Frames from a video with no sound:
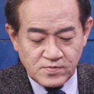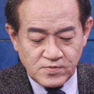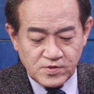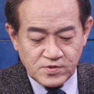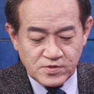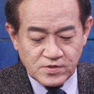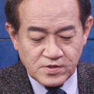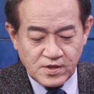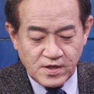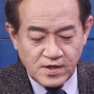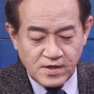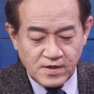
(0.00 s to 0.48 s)
뭐
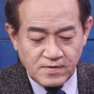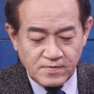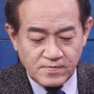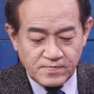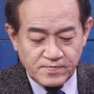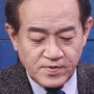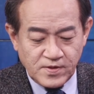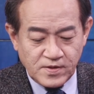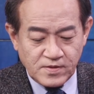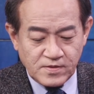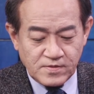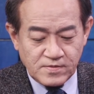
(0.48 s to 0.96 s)
이렇게
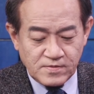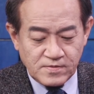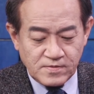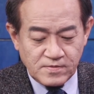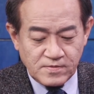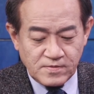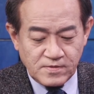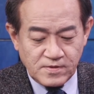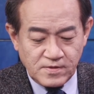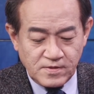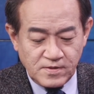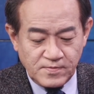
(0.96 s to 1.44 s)
벼,
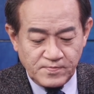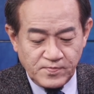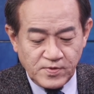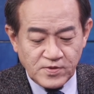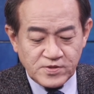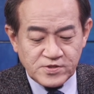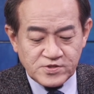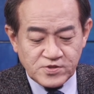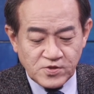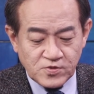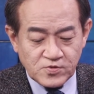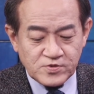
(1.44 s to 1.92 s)

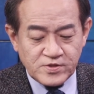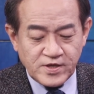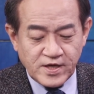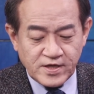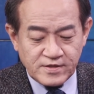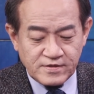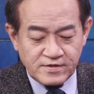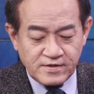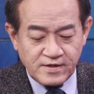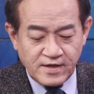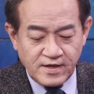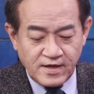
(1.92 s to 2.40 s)
버스
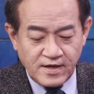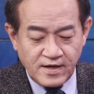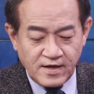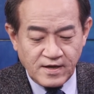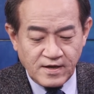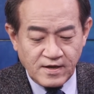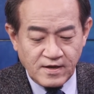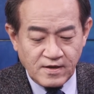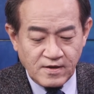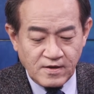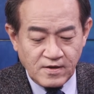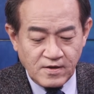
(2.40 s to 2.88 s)

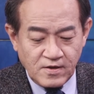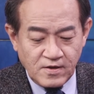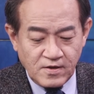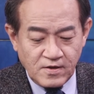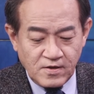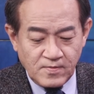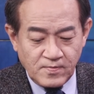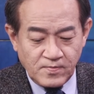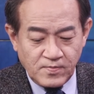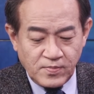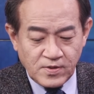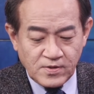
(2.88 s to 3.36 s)
정류장인데
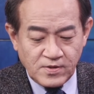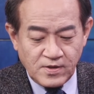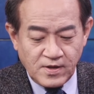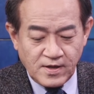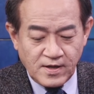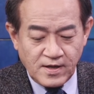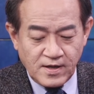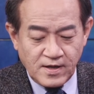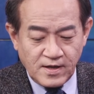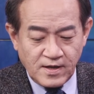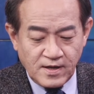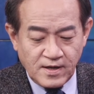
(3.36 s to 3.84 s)
음.
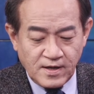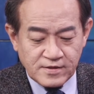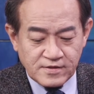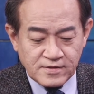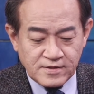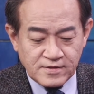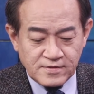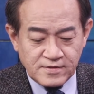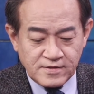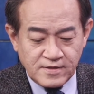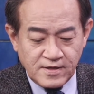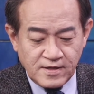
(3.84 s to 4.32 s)
번화가
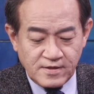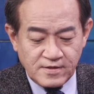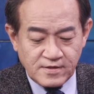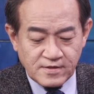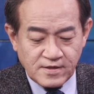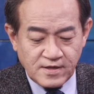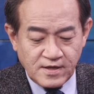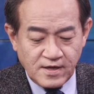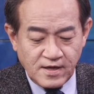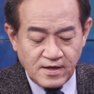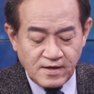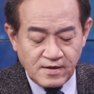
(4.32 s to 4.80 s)
같은데
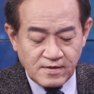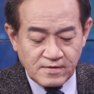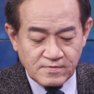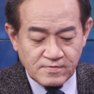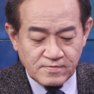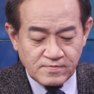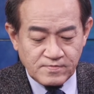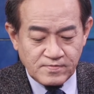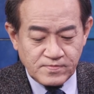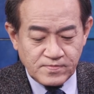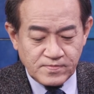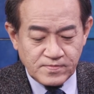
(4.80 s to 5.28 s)
이렇게
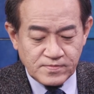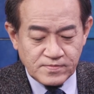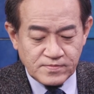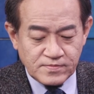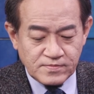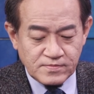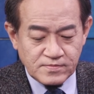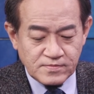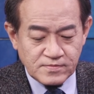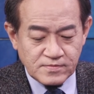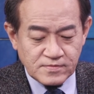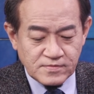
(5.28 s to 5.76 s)

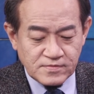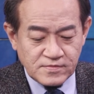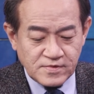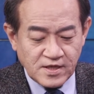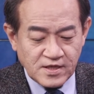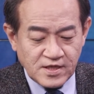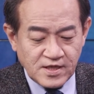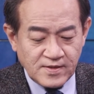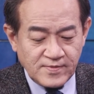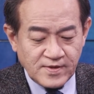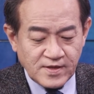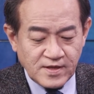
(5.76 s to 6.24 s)

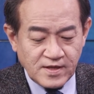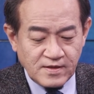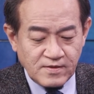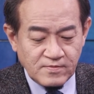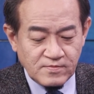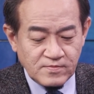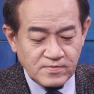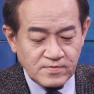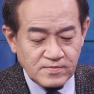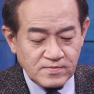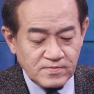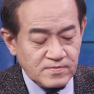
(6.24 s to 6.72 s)
대담하게
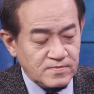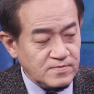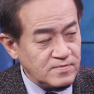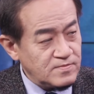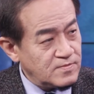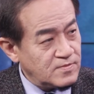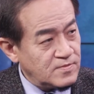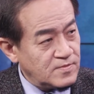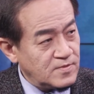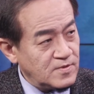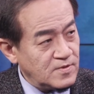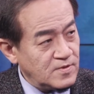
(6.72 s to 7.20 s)

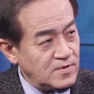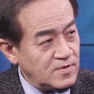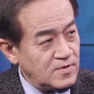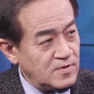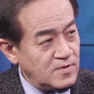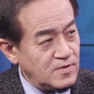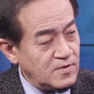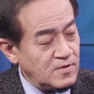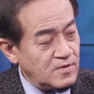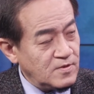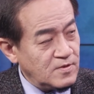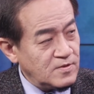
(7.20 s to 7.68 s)

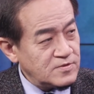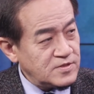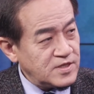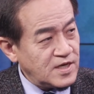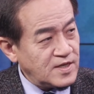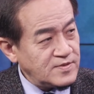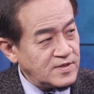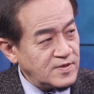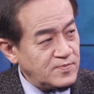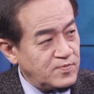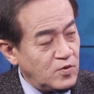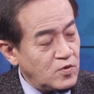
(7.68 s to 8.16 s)

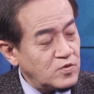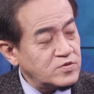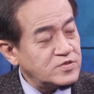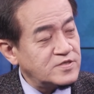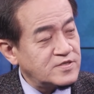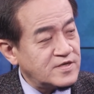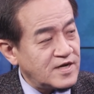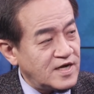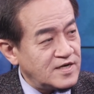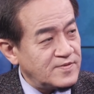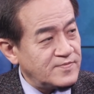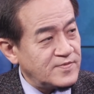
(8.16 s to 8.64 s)
사람들이 보고
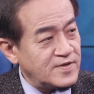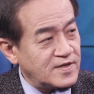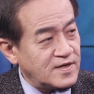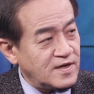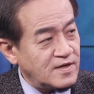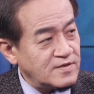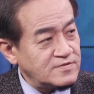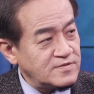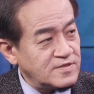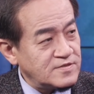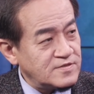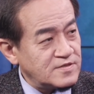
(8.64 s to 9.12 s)
있을 거
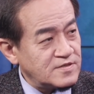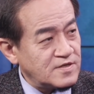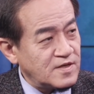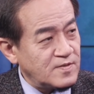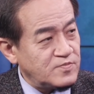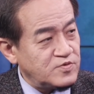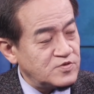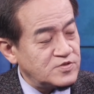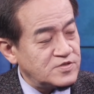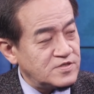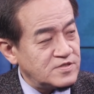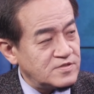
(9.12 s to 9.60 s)
아닙니까? 근데 저렇게
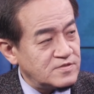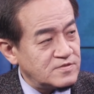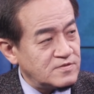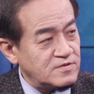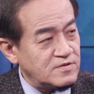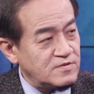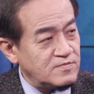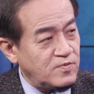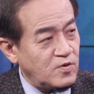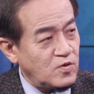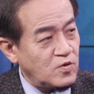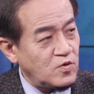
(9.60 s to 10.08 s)
그렇죠. 붙이는
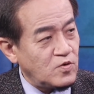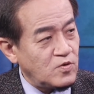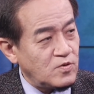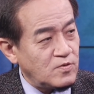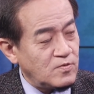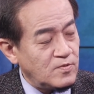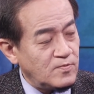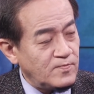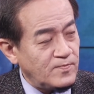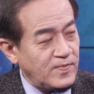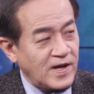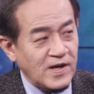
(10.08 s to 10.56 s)
걸
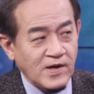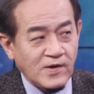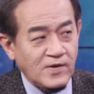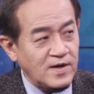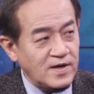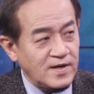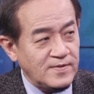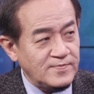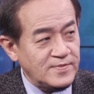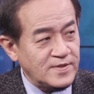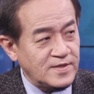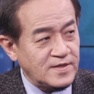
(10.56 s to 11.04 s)
보고
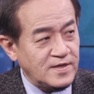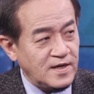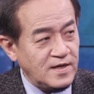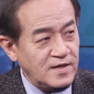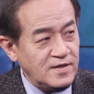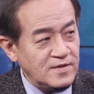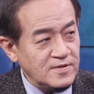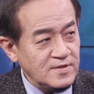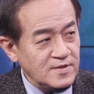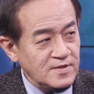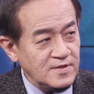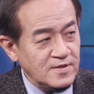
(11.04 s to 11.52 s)
방관합니까?
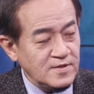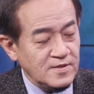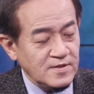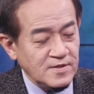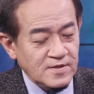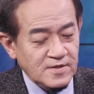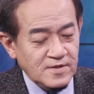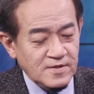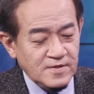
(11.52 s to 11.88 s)
지문